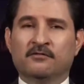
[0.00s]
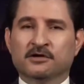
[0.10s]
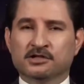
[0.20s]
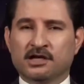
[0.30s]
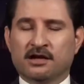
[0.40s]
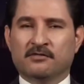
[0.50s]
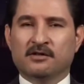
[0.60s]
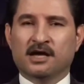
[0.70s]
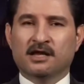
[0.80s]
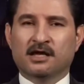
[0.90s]
فشلنا في
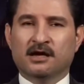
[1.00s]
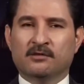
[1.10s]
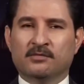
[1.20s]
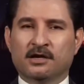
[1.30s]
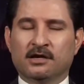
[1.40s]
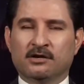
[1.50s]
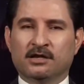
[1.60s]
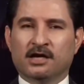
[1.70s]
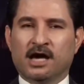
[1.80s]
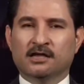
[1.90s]
ذلك بأن
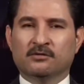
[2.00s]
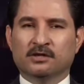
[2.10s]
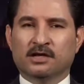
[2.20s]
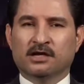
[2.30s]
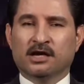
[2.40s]
الاتحاد الوطني